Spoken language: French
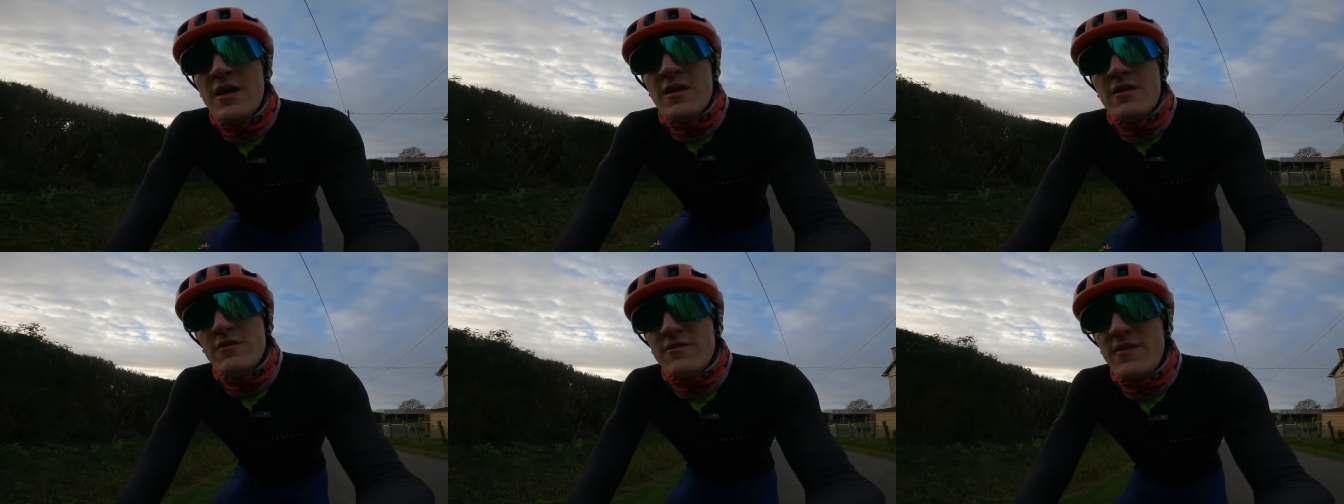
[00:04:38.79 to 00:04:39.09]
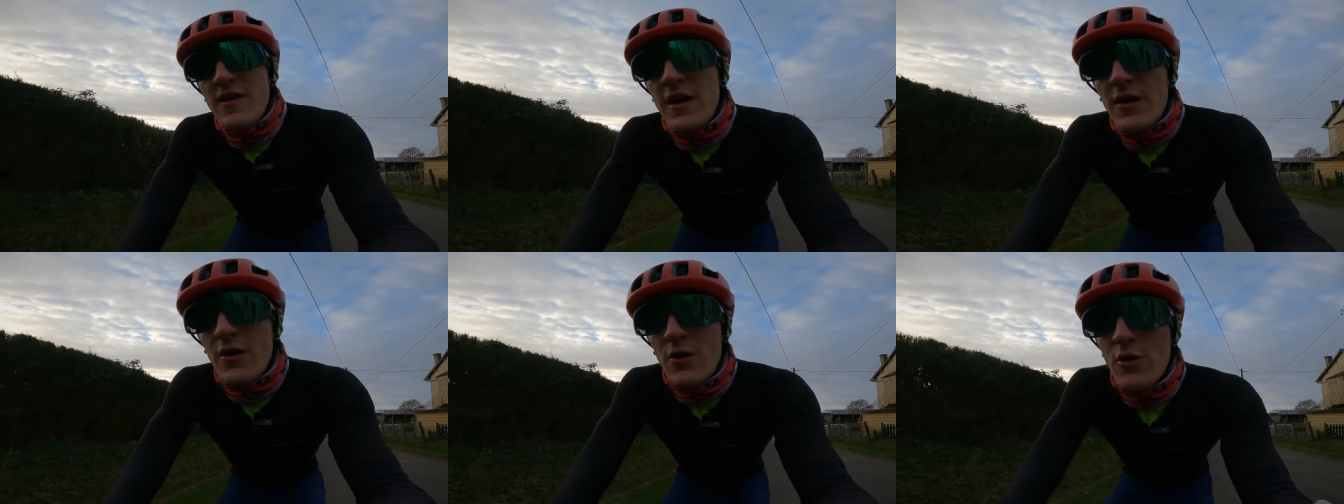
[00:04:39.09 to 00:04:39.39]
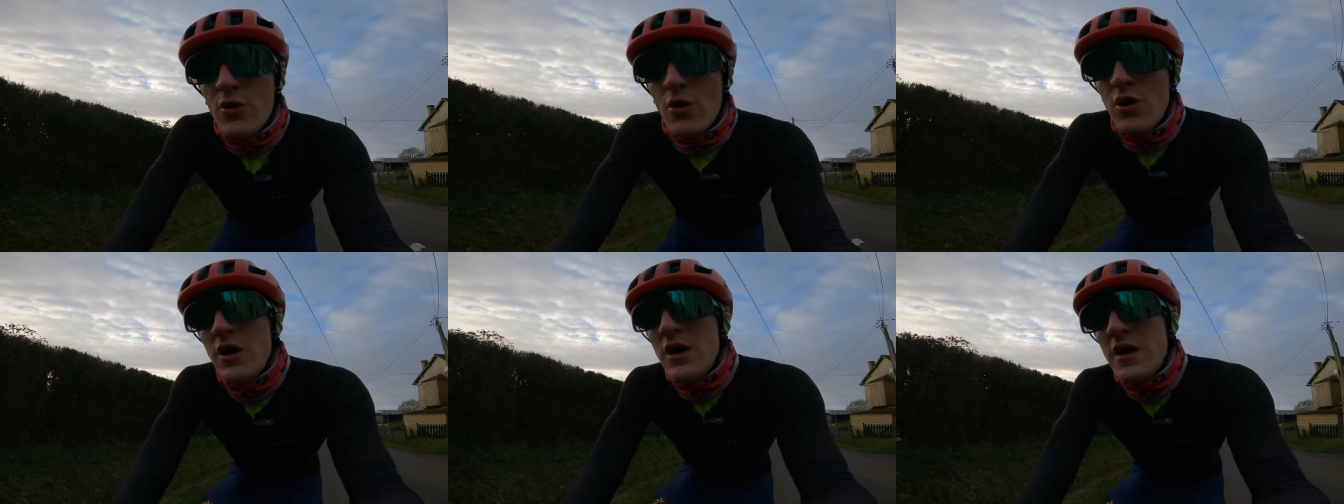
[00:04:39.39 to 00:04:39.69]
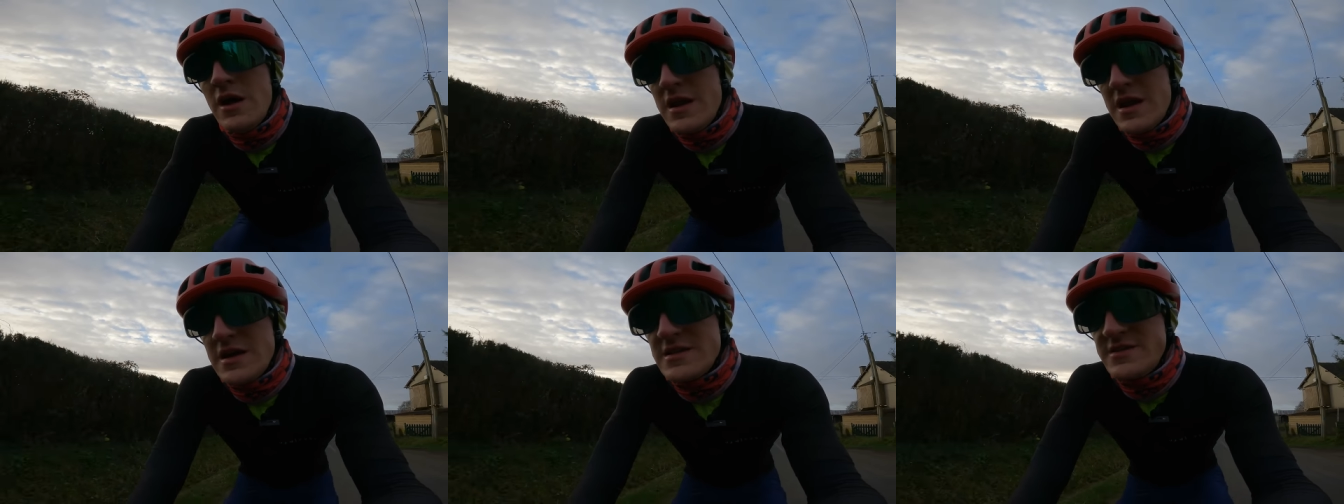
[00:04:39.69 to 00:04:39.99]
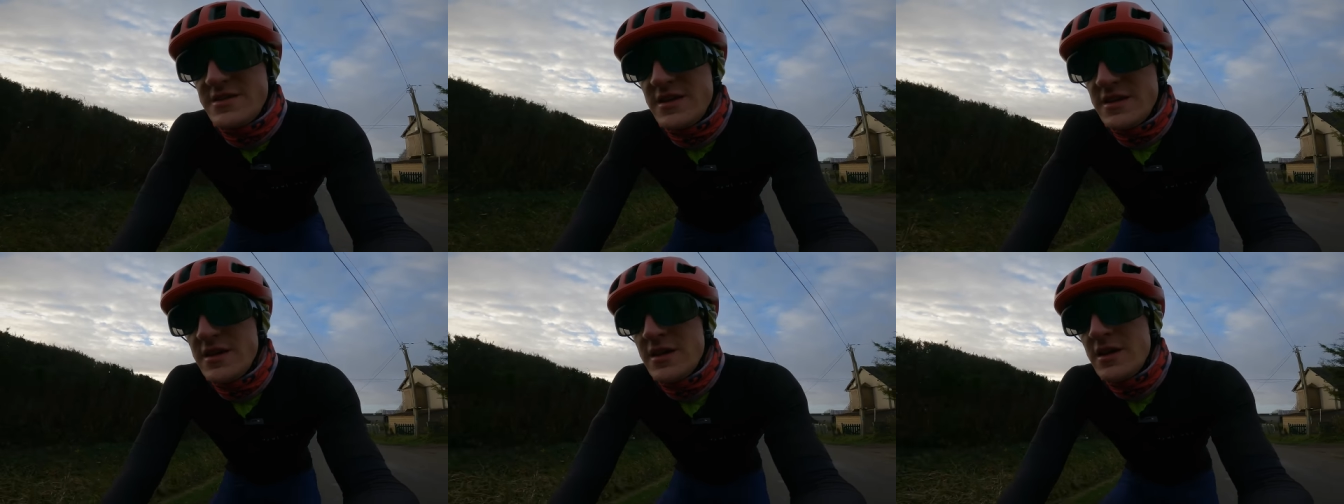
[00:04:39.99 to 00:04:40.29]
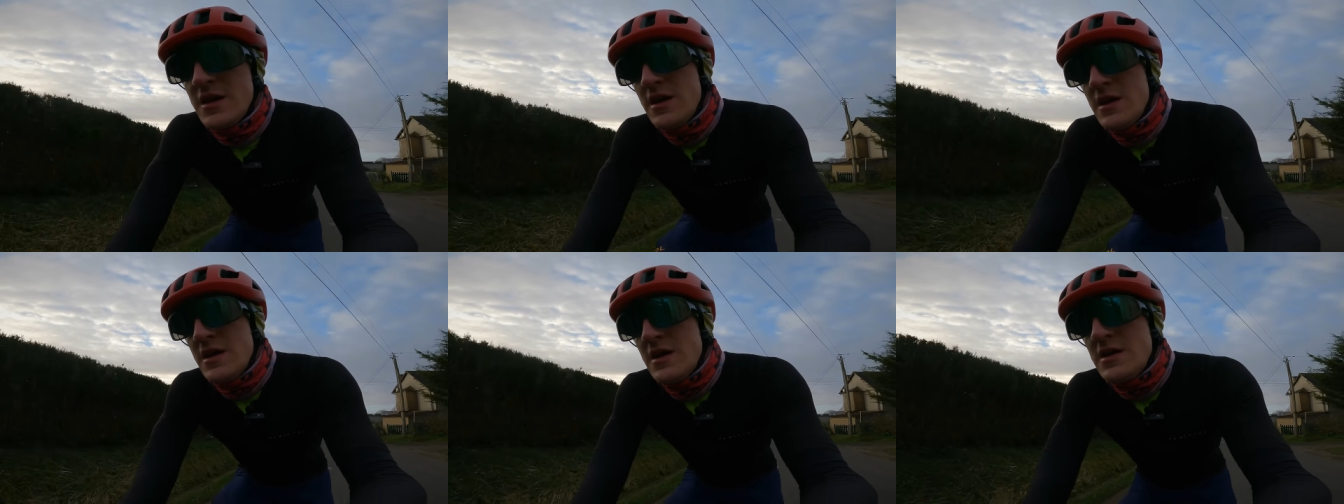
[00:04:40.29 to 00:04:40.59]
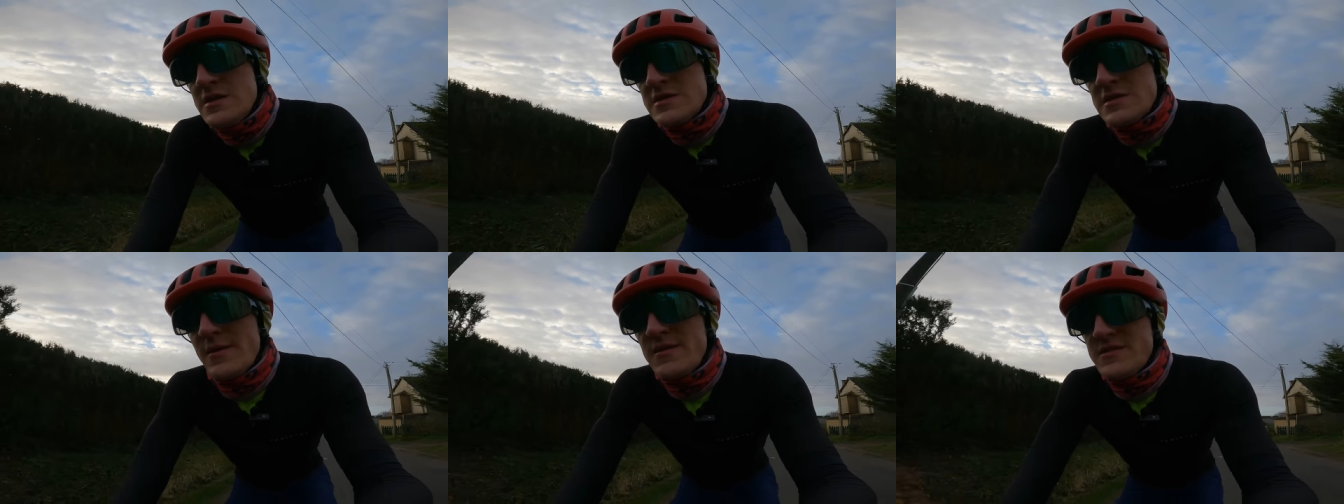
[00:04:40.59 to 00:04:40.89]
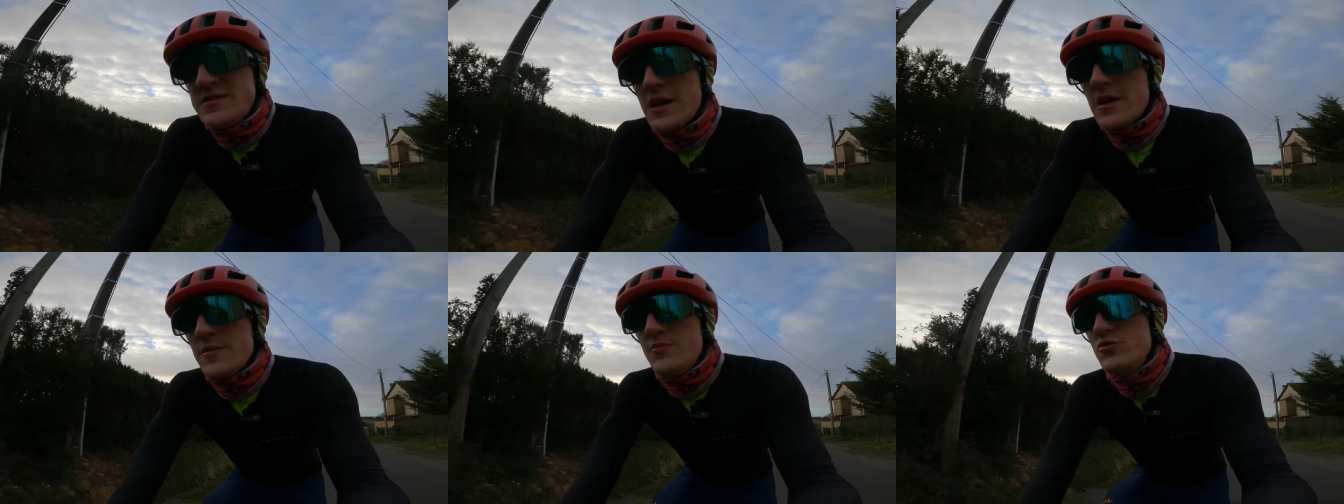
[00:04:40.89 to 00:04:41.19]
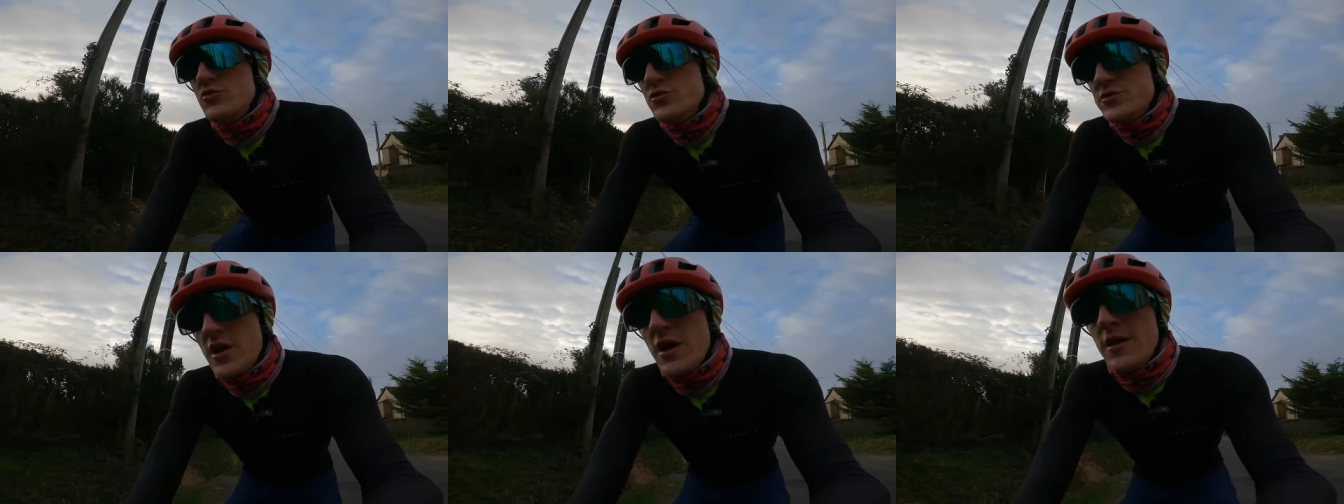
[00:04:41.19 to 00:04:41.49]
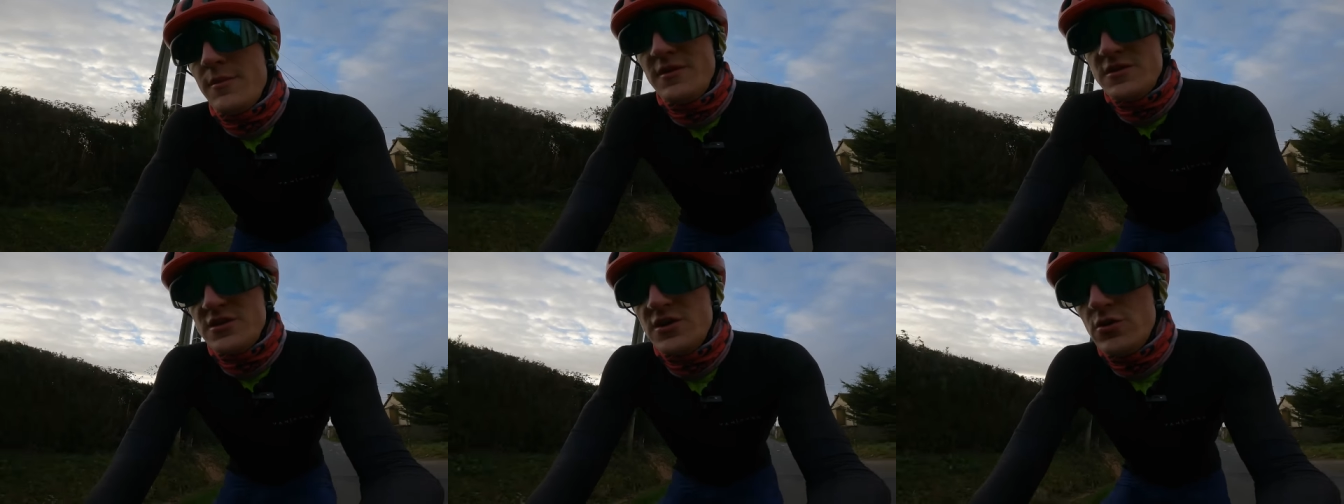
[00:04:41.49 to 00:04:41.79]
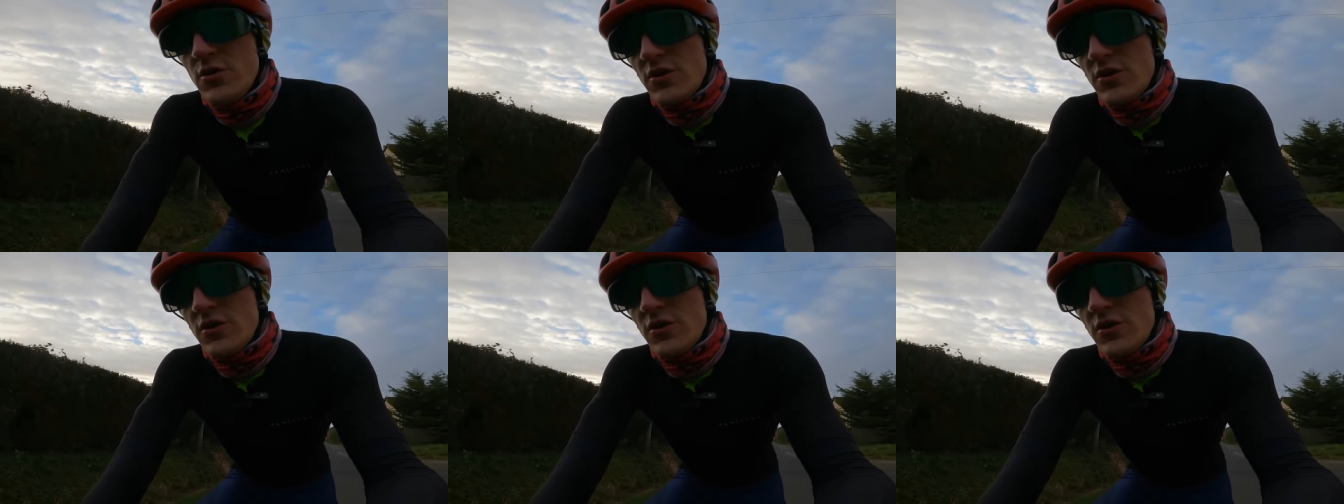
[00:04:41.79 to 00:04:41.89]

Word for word: vers euh, l'acier, ça m'a tiré plus. Mais j'ai eu